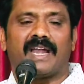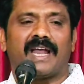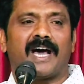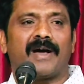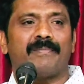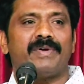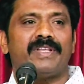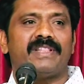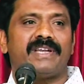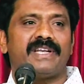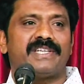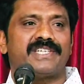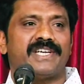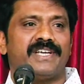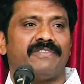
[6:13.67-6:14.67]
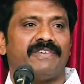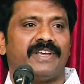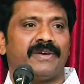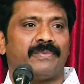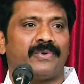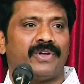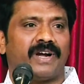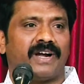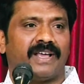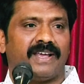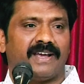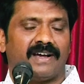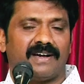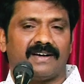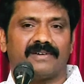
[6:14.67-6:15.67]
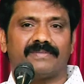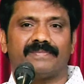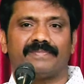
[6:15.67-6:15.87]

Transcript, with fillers: నా మీదనే చేయి వేయబోయాడయ్యా